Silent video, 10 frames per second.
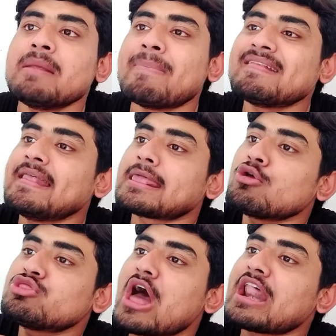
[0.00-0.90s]
আমার
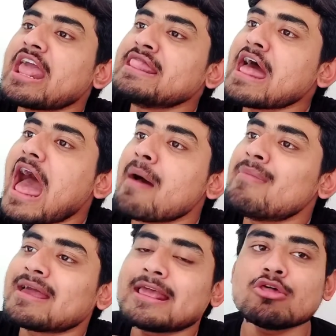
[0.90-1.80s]
পাশে কেউ দাঁড়ায় না
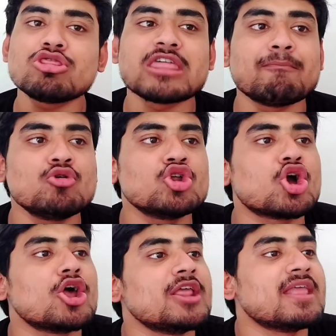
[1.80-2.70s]
আমাকে কেউ
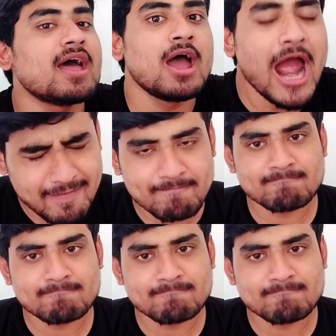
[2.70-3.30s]
সাপোর্ট করে না